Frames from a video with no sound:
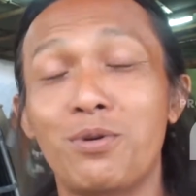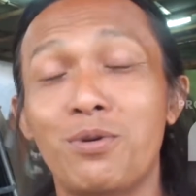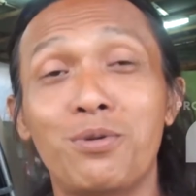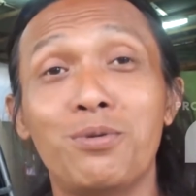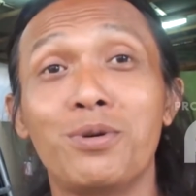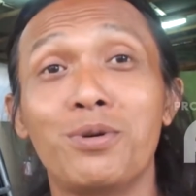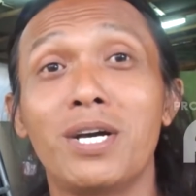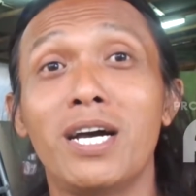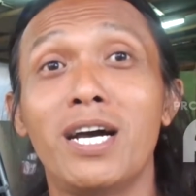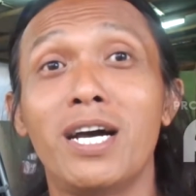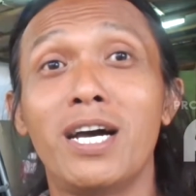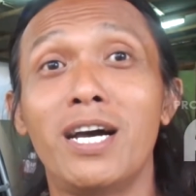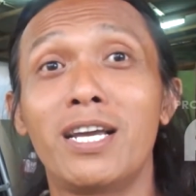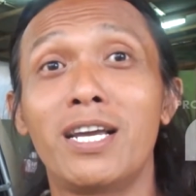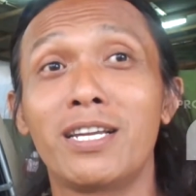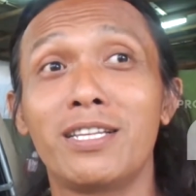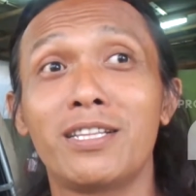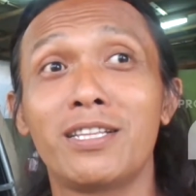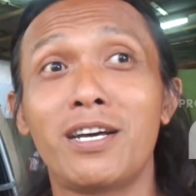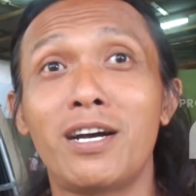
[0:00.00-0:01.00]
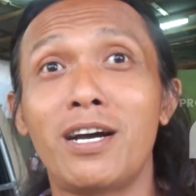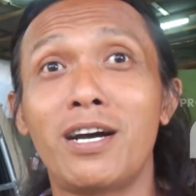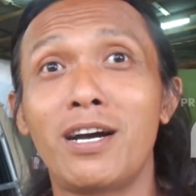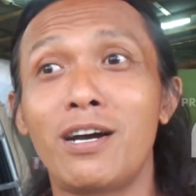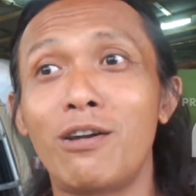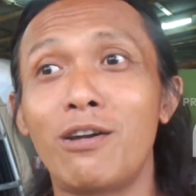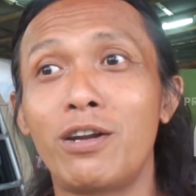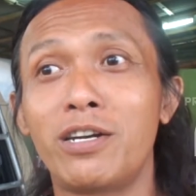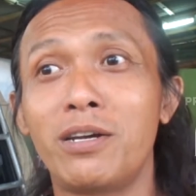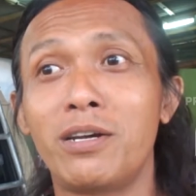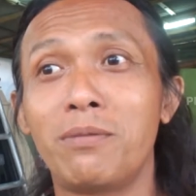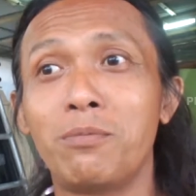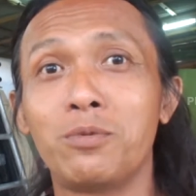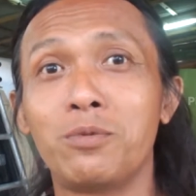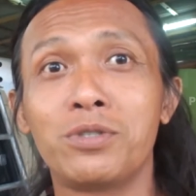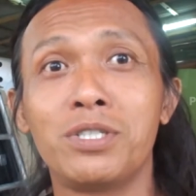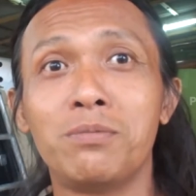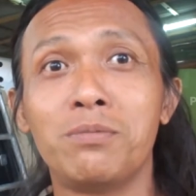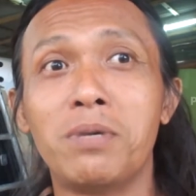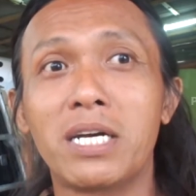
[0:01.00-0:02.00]
gunungan, kita kalau ada
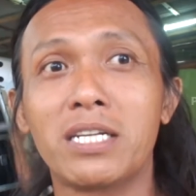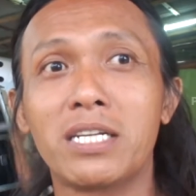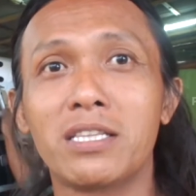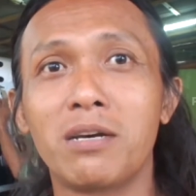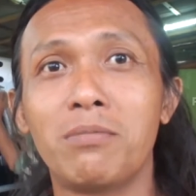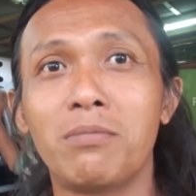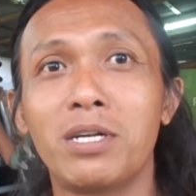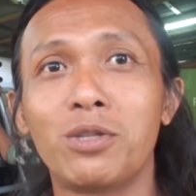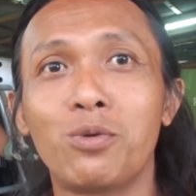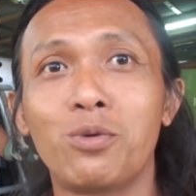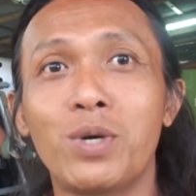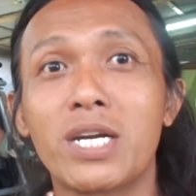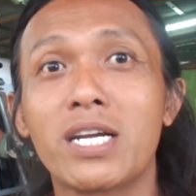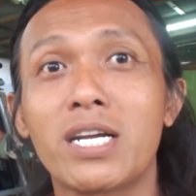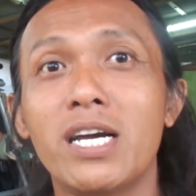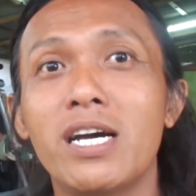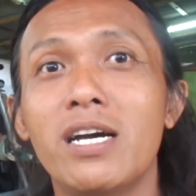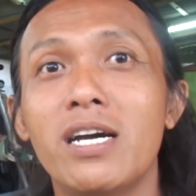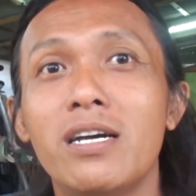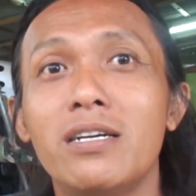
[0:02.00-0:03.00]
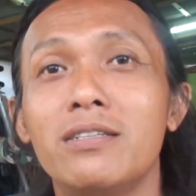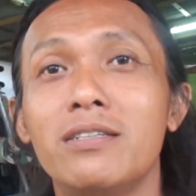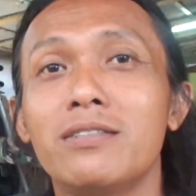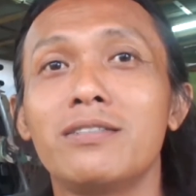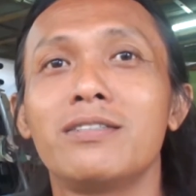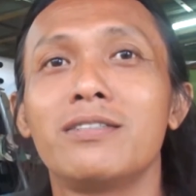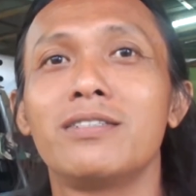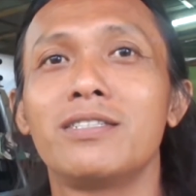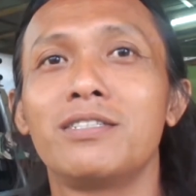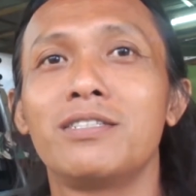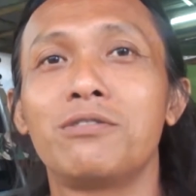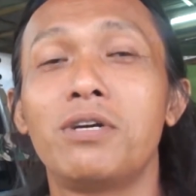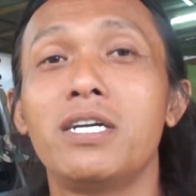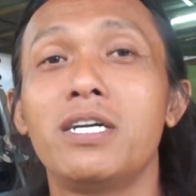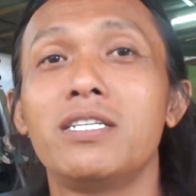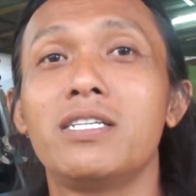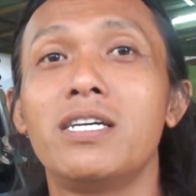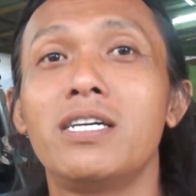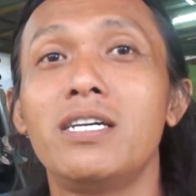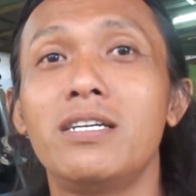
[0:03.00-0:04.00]
musibah kita bantu warga, itu
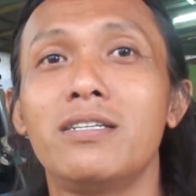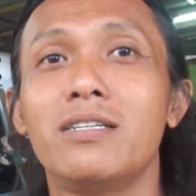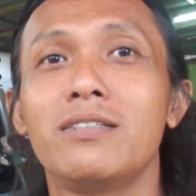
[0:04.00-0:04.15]
aja.